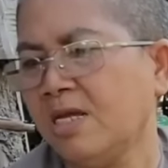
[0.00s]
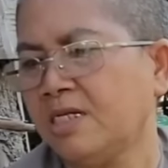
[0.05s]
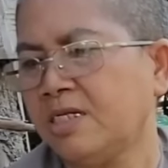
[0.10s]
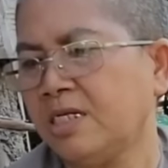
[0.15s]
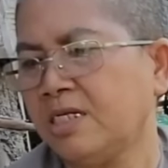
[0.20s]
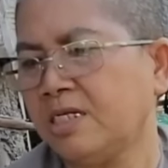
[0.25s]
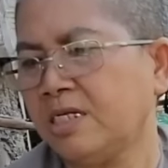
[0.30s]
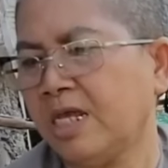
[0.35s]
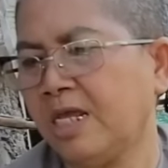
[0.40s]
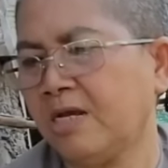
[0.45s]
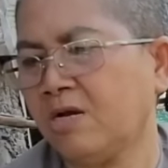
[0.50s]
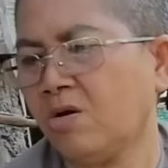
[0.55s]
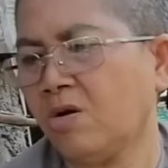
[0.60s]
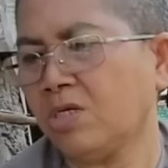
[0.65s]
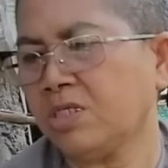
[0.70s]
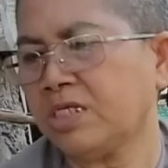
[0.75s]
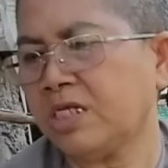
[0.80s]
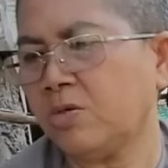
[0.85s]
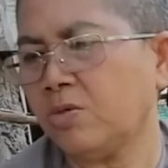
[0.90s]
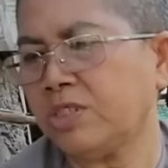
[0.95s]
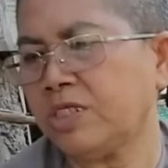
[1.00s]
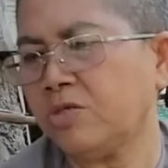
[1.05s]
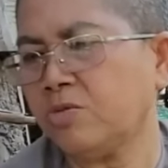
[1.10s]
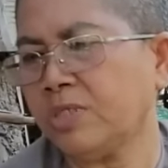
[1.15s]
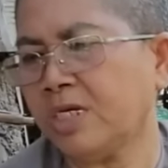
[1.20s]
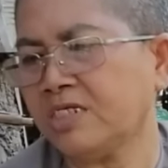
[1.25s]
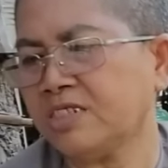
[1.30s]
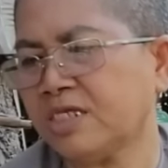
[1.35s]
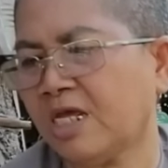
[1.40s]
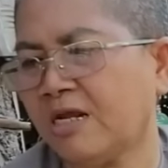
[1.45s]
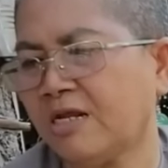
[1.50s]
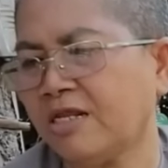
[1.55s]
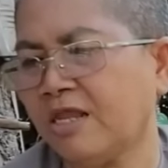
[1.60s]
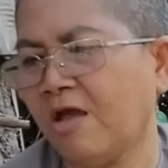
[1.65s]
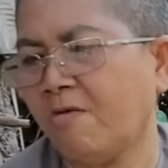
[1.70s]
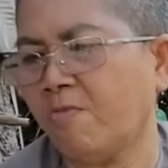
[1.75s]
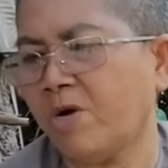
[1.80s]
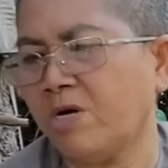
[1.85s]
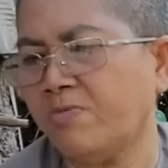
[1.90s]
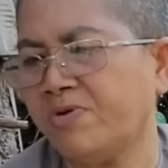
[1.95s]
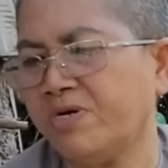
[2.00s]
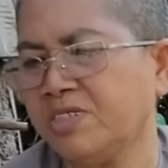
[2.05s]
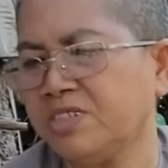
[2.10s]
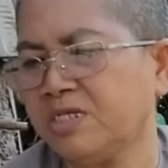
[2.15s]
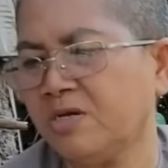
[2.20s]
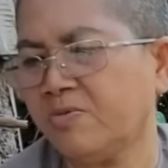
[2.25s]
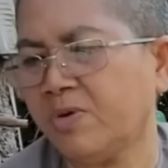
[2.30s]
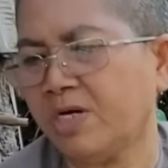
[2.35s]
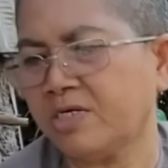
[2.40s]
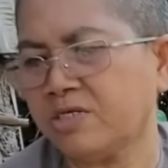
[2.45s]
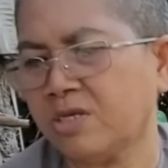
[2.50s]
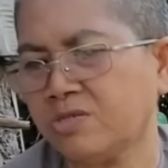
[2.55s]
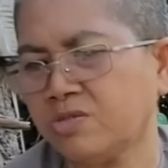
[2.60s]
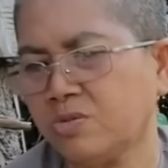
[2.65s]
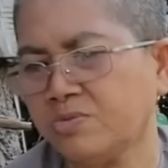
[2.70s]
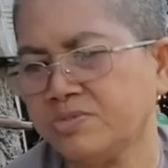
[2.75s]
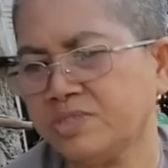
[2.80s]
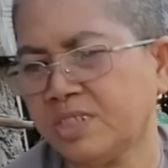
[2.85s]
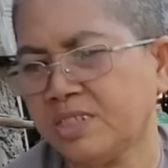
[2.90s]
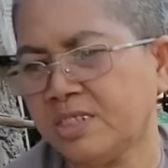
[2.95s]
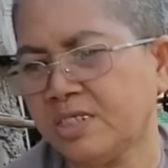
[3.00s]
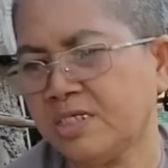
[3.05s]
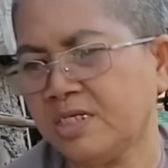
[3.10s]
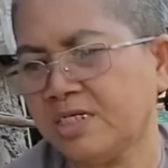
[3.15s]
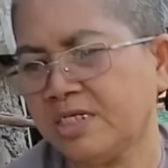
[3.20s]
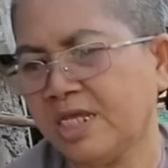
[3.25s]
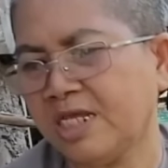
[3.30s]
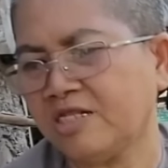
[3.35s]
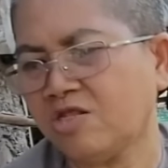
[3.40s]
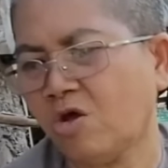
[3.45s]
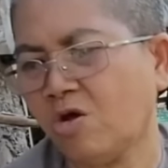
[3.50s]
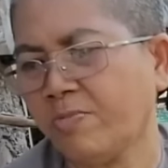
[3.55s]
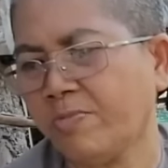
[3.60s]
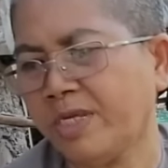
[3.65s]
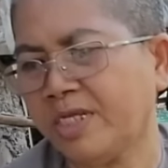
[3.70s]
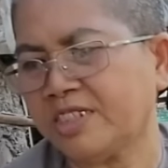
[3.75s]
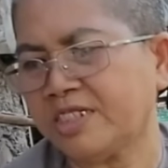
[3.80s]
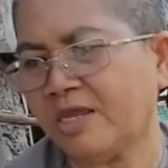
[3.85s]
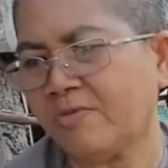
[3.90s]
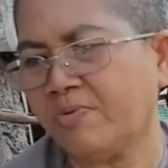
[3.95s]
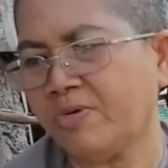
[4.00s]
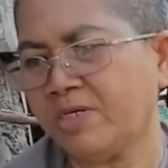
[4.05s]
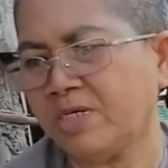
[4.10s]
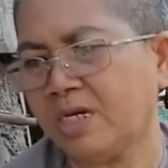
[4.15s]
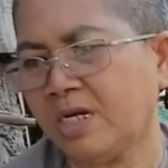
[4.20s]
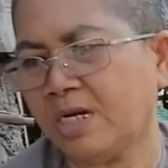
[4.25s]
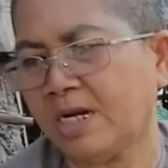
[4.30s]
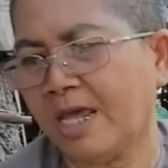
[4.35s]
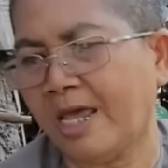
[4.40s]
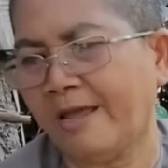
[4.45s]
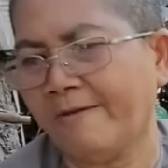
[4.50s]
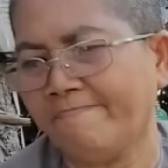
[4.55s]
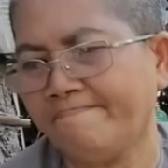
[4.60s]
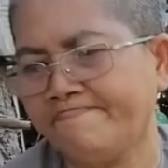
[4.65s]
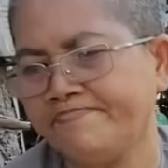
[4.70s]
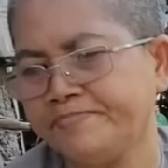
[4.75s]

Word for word: thì nghe con chịu chiếu giảng sanh nhà mười phương chư phật cho chúng sanh nó được giải thoát miền tây phương cực lạc